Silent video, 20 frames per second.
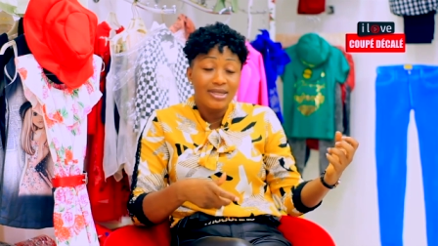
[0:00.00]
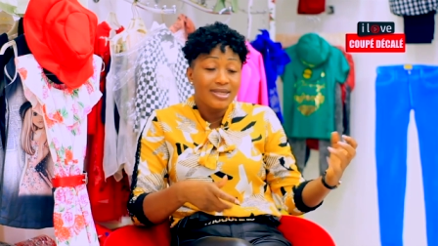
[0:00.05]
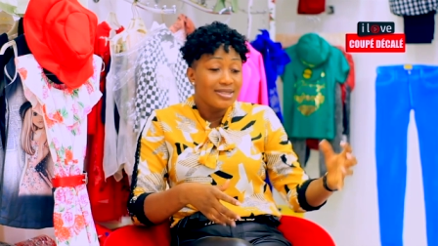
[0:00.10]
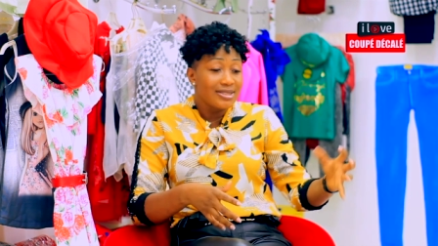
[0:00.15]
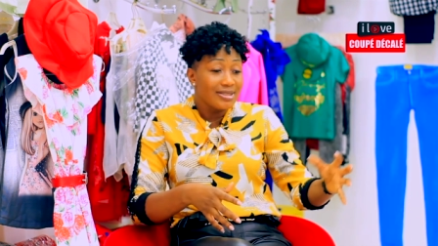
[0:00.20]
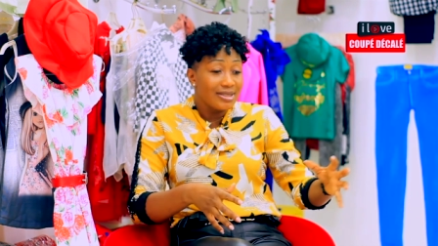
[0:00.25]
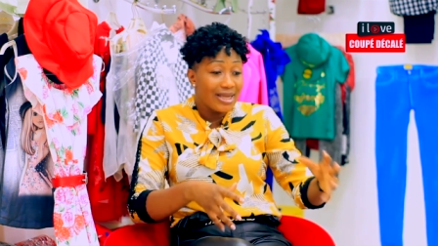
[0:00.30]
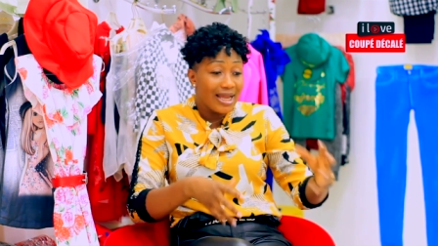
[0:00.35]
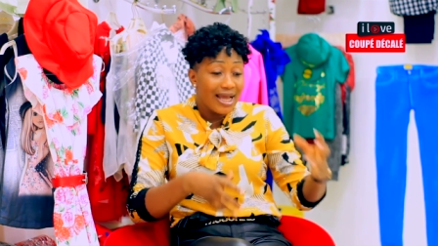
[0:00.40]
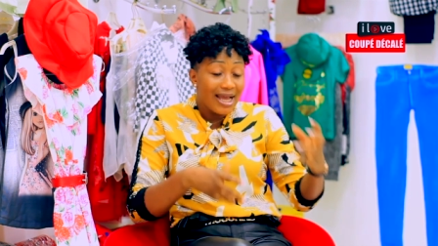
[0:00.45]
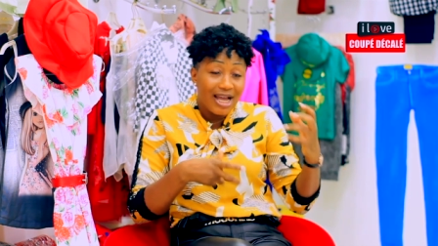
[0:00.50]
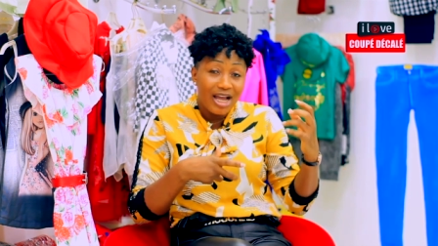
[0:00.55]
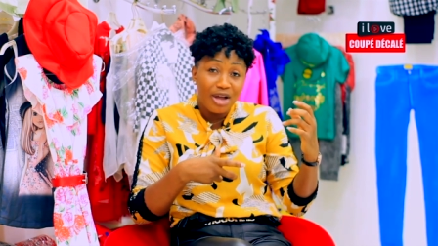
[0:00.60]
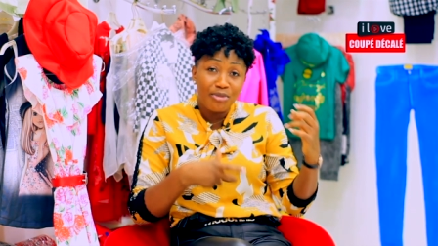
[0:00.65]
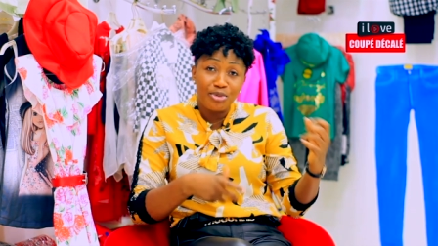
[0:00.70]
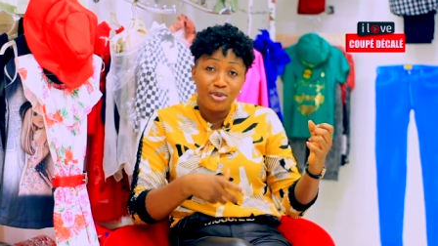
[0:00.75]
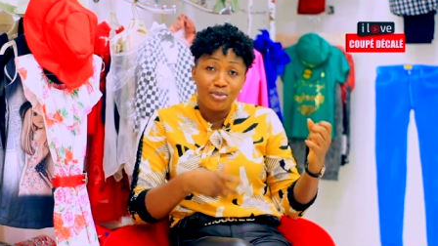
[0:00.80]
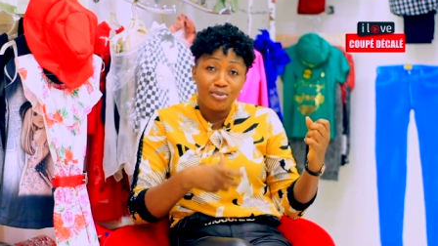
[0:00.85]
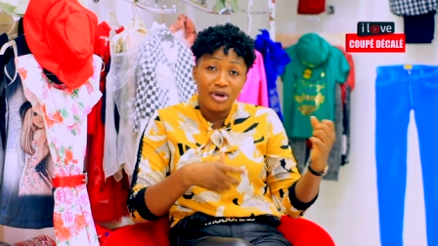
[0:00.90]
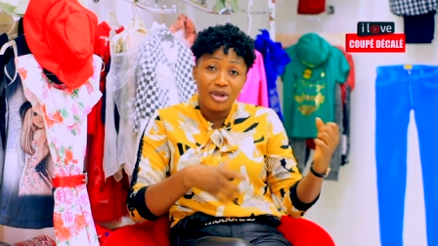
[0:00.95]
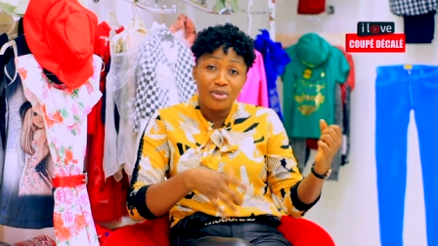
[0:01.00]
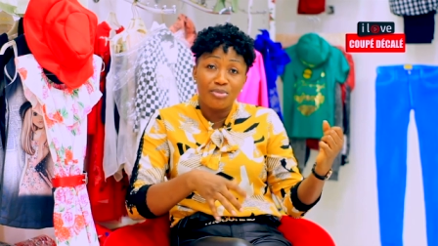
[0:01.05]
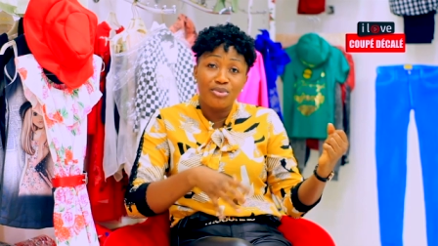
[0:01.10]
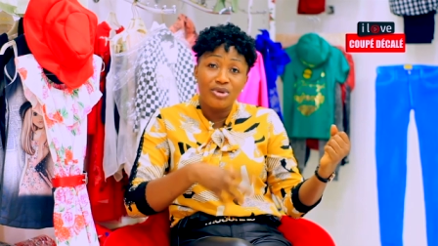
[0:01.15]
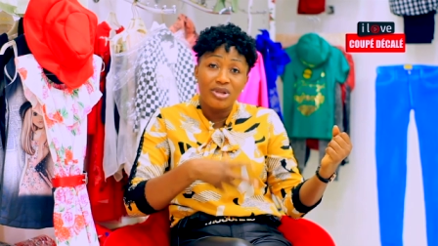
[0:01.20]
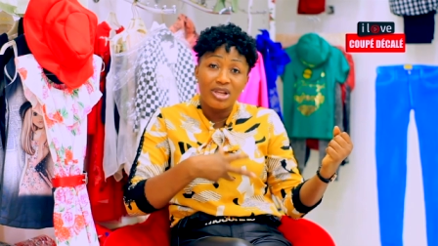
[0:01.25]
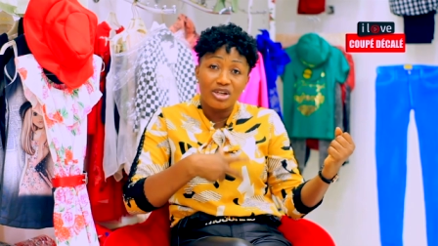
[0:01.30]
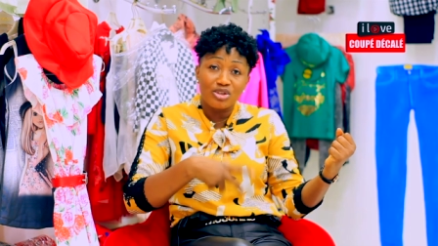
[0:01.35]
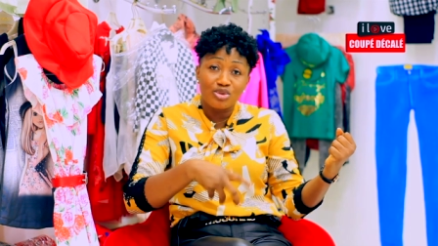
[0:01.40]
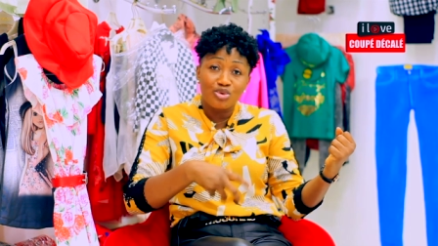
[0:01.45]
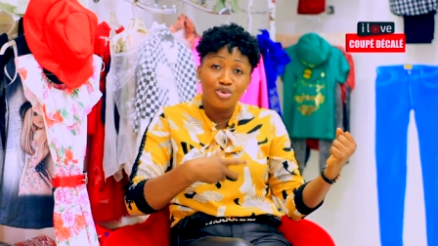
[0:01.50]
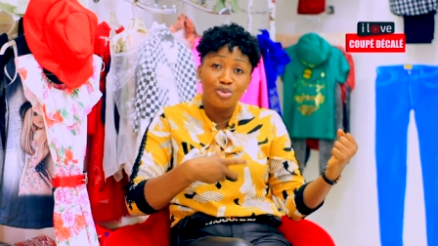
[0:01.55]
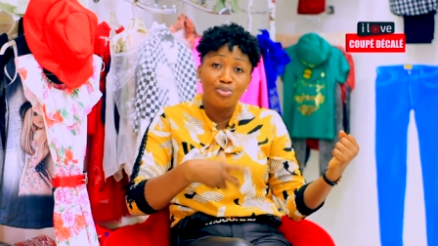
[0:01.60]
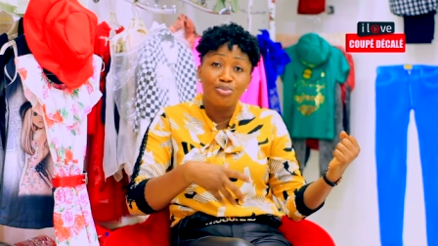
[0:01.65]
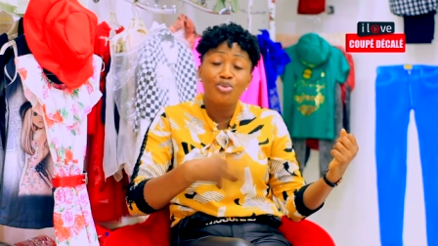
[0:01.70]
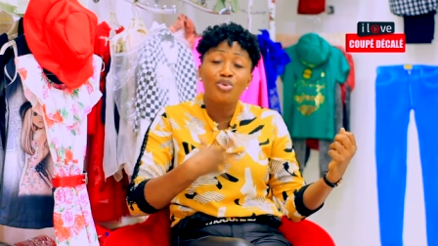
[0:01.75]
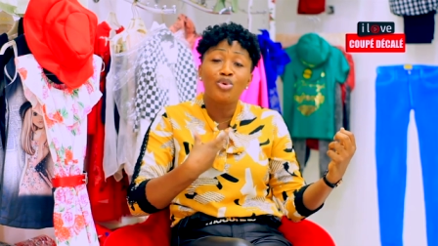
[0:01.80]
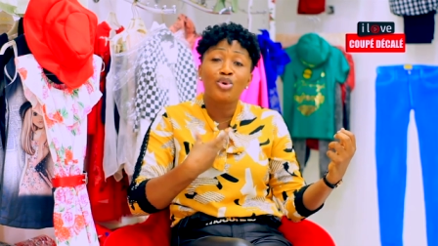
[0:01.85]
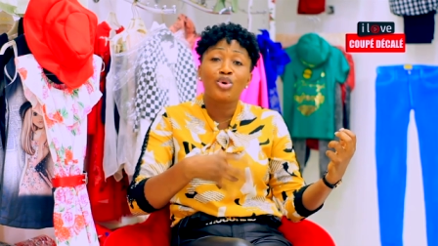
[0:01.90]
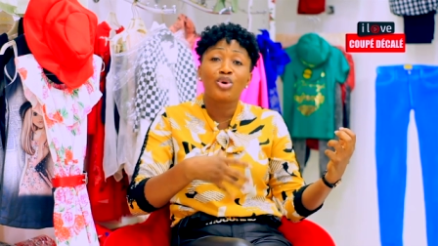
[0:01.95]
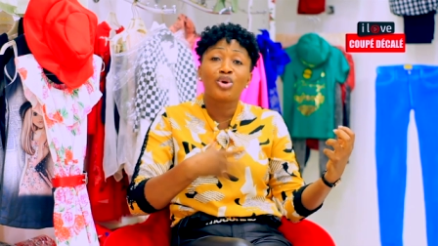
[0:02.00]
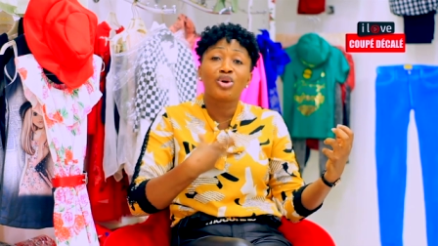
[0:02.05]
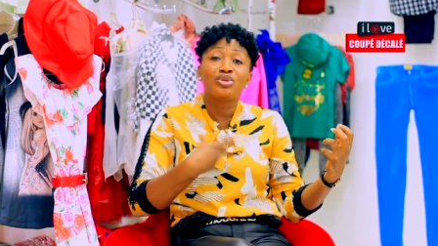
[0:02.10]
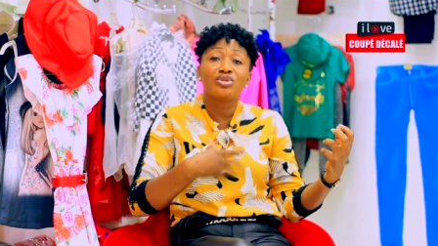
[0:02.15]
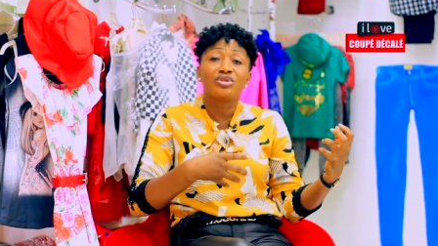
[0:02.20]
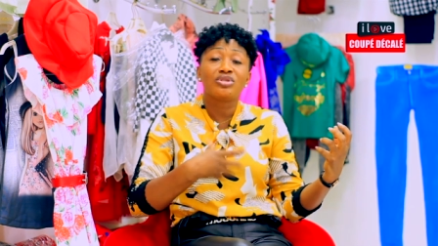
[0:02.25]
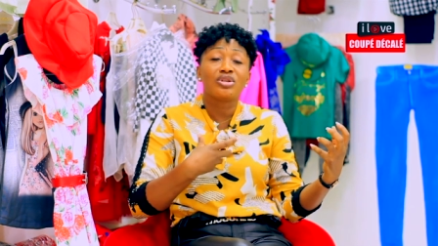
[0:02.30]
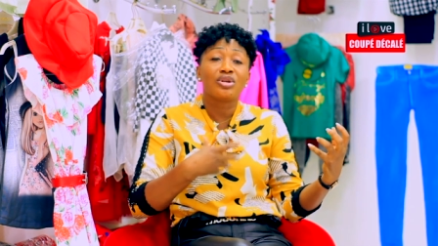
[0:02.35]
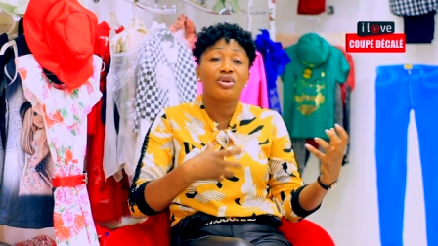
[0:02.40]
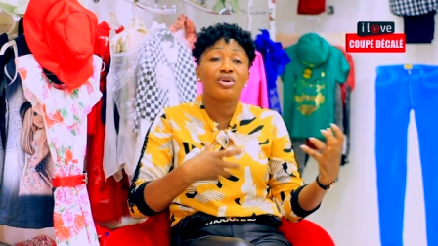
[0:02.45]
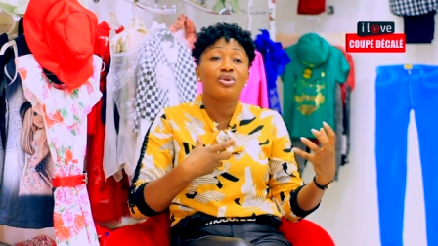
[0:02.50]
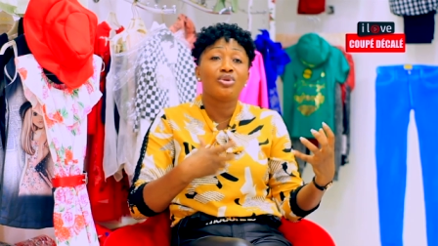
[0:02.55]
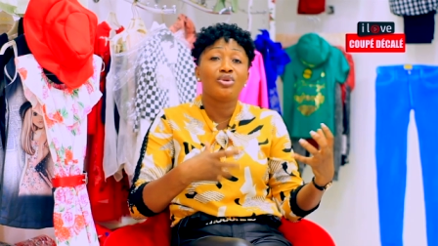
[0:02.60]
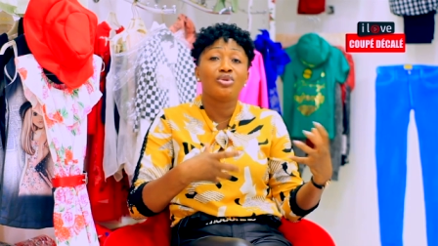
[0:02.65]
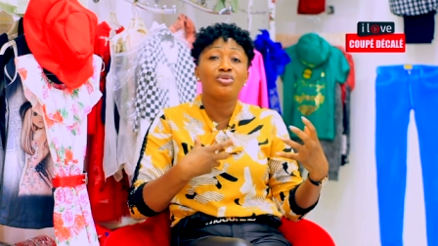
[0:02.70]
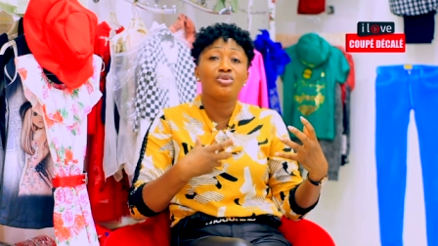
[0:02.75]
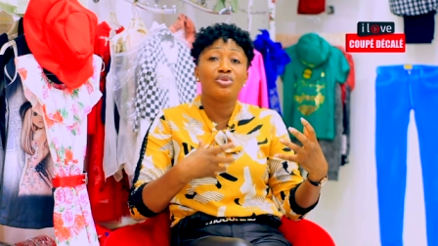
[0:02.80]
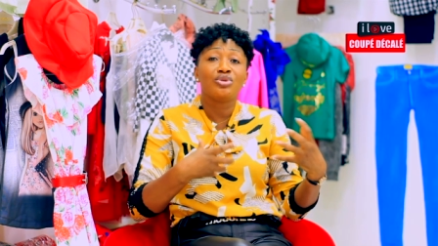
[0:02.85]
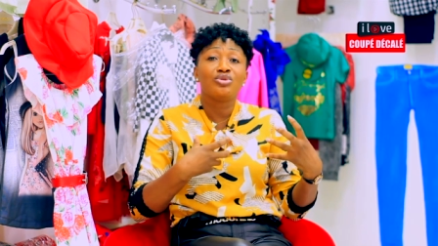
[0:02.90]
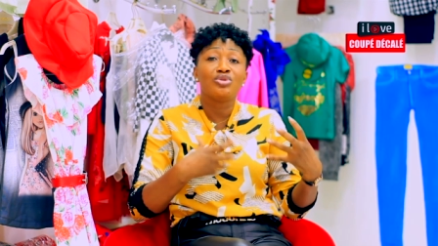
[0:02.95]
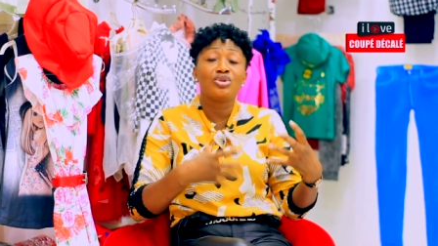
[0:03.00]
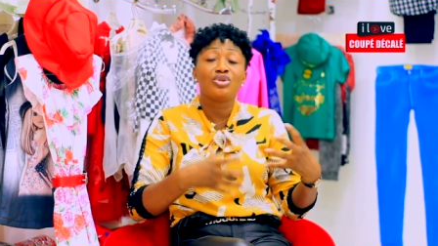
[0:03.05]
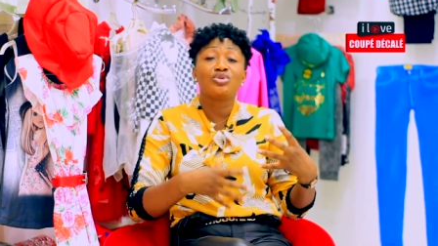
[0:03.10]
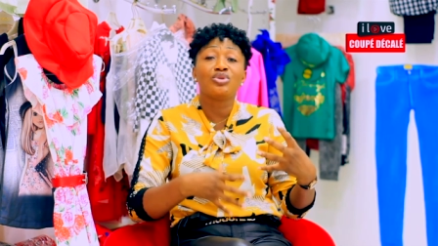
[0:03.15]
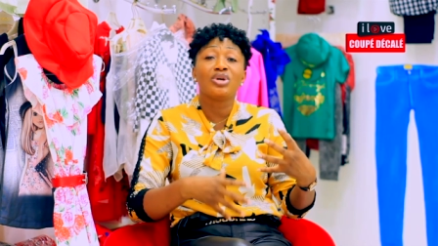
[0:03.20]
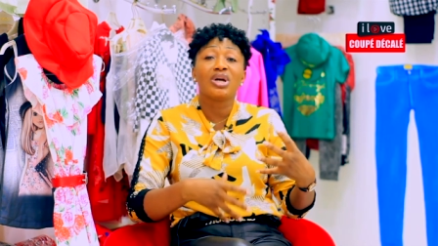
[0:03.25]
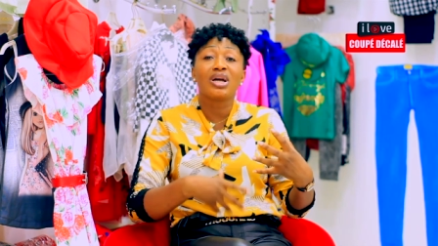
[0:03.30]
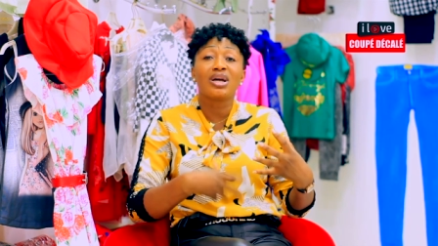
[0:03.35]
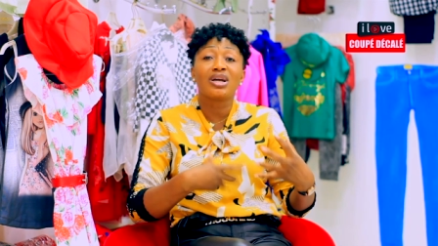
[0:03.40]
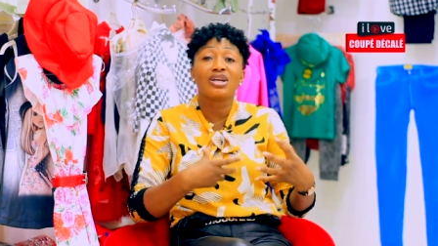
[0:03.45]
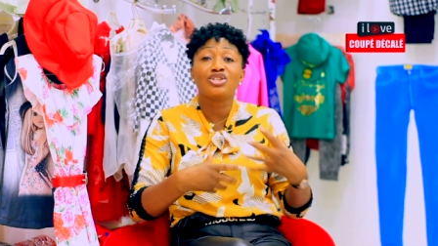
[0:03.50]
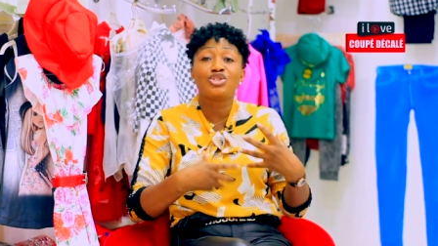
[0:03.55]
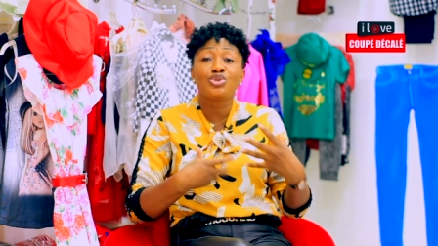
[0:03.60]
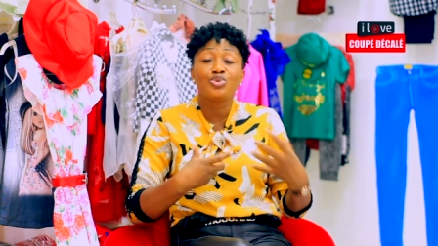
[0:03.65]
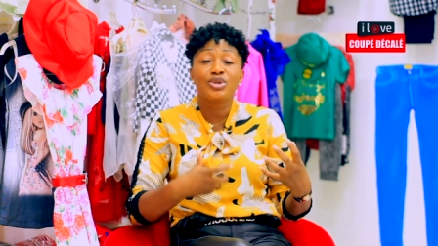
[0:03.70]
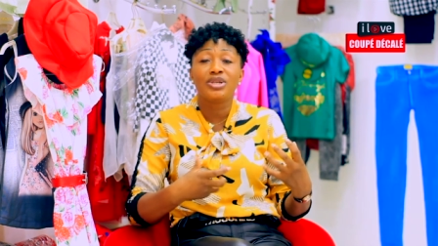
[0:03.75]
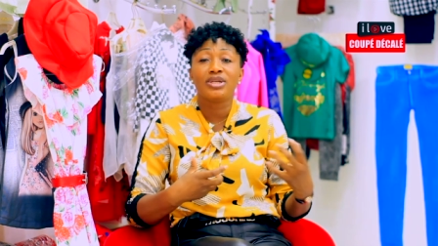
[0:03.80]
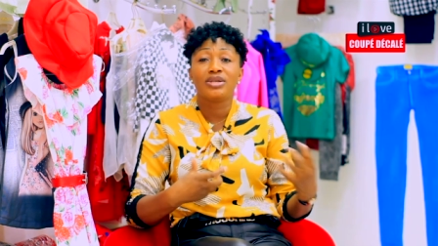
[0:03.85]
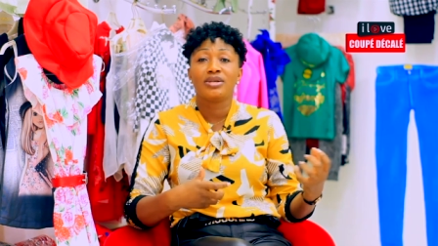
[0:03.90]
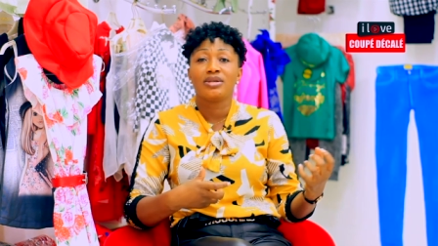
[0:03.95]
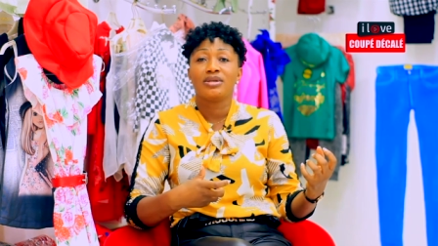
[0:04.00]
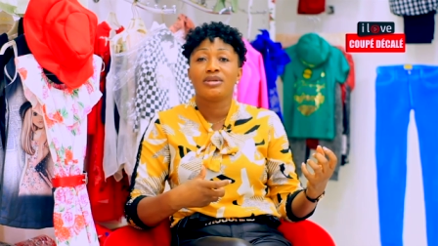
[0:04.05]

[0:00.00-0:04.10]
c'est la harpe, il prend et puis il la joue, et puis le cœur de Dieu se réjouit.